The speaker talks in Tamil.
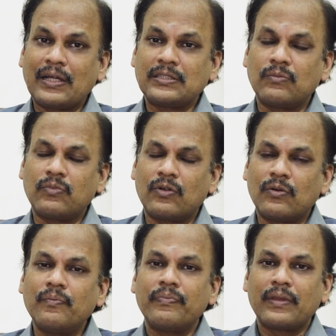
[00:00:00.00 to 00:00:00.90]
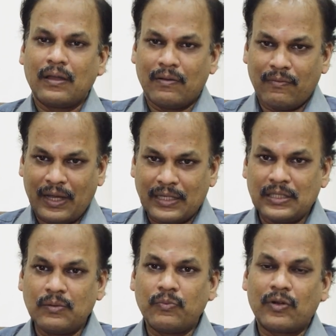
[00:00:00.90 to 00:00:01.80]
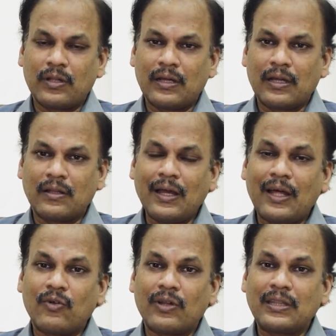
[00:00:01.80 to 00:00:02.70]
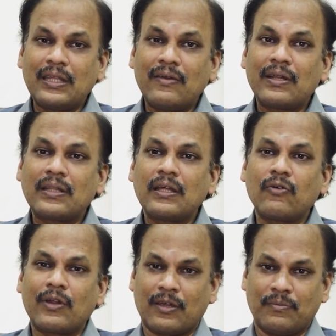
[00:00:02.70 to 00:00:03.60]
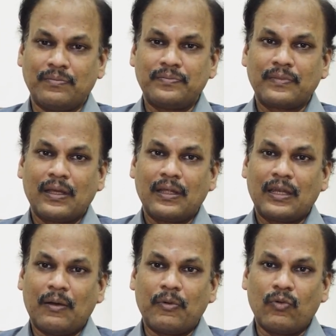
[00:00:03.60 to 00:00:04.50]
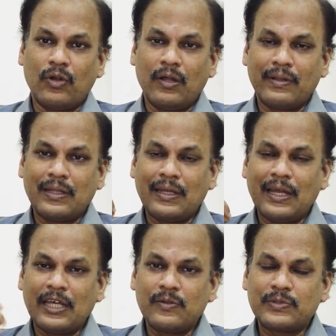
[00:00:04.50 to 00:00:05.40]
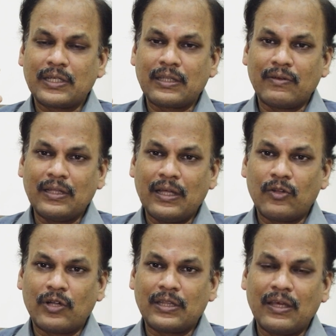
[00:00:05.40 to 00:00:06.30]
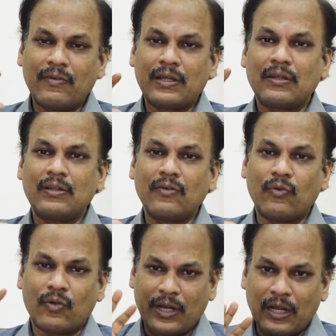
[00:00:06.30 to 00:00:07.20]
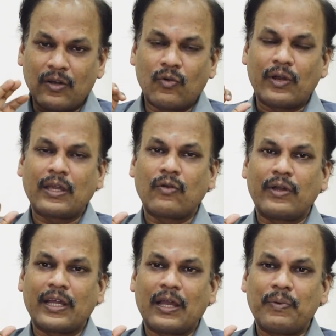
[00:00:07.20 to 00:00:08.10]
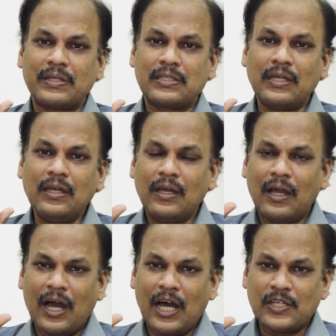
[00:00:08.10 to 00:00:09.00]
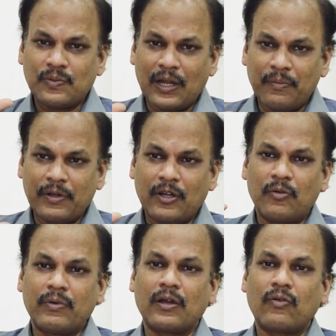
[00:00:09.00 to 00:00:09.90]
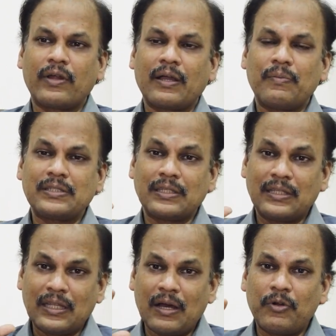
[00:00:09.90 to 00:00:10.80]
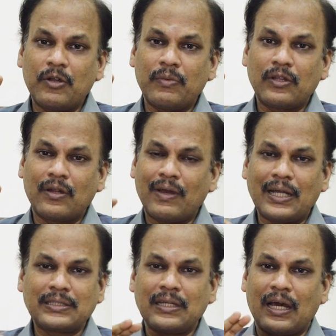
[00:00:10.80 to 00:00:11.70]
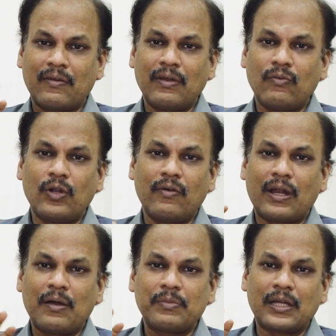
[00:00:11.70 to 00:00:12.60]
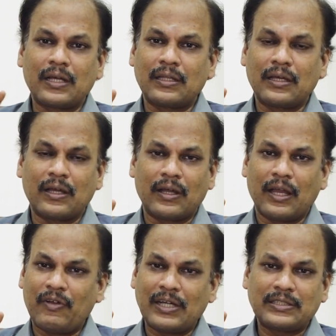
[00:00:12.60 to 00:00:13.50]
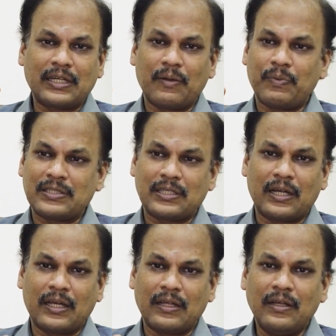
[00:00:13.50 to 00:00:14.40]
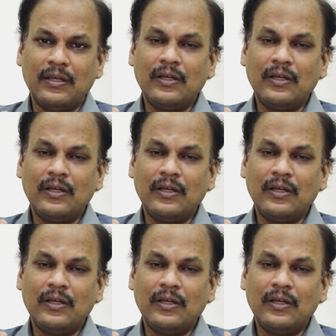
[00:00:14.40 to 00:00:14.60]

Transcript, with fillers: வேக்சின் போடணும் வேக்சின் போடுறதுங்கிறது அதோட தீவிரத்தை குறைக்கும் நமக்கு உள்ளே வந்ததுன்னா எதிர்ப்பு சக்தி வந்து அதோட தீவிரத்தை வந்து டக்குன்னு குறைக்கக்கூடிய கெப்பாசிட்டி ஹாஸ்பிட்டல் அட்மிட் ஆகாமல் இருக்கக்கூடிய கெப்பாசிட்டி இதை தான் பண்ணுமே தவிர வேக்சின் அறவே உள்ளே வராமல் தடுக்கிறதுக்கு வேக்சின் கெப்பாசிட்டி கிடையாது